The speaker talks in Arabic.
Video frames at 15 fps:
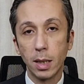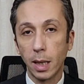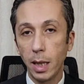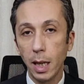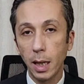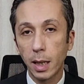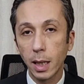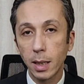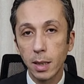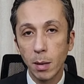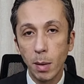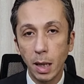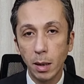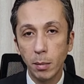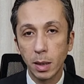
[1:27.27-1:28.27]
سريعا كده
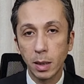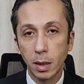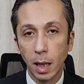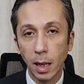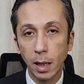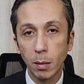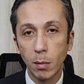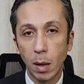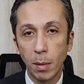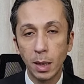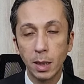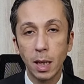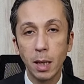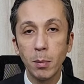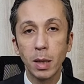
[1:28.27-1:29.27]
زي ما احنا بنتاكد مع
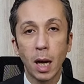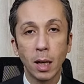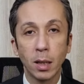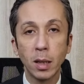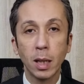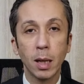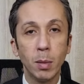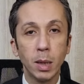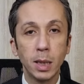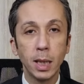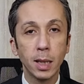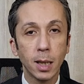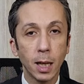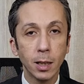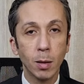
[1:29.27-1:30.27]
بعض دايما حضرتك لما
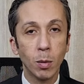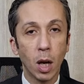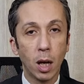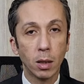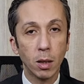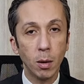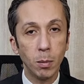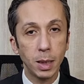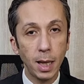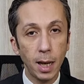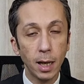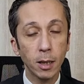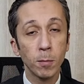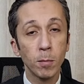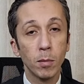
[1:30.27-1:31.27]
تيجي تقدم العطاء
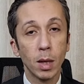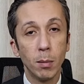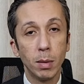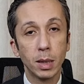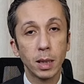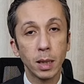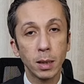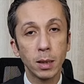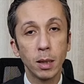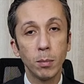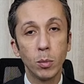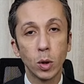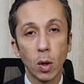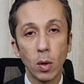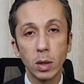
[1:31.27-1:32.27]
بتاعك
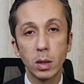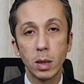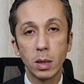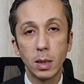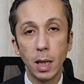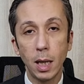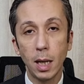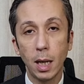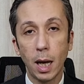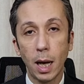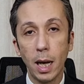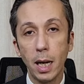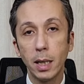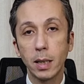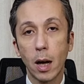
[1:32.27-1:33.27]
بتكتب متوسط سعر
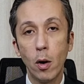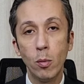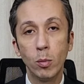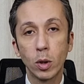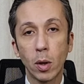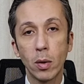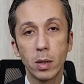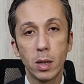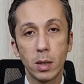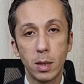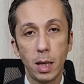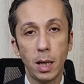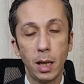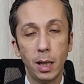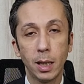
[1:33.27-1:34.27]
العائد او متوسط
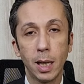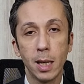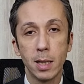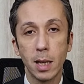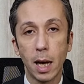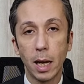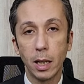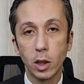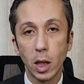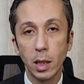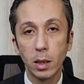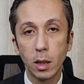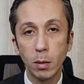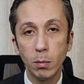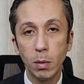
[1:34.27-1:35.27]
سعر الجلسه
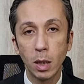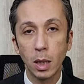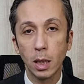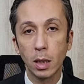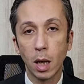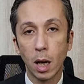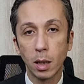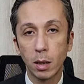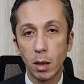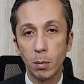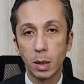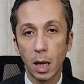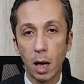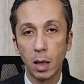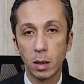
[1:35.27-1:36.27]
علشان تضمن ان العطاء
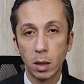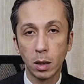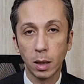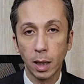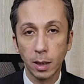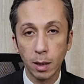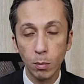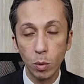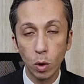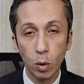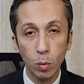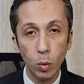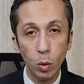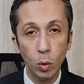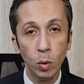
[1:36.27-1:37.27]
بتاع حضرتك يتم
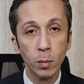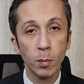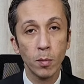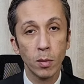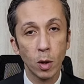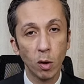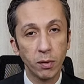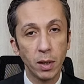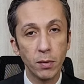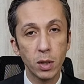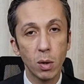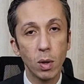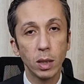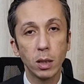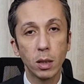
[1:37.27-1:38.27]
قبوله وفي
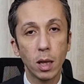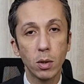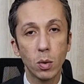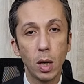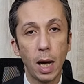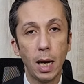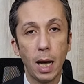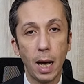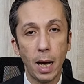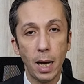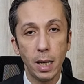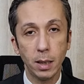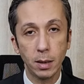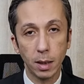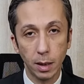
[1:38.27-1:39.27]
نفس الوقت تحصل على
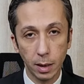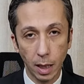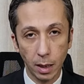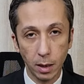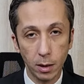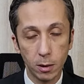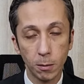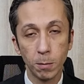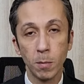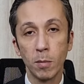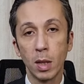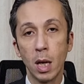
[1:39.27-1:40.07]
عائد جيد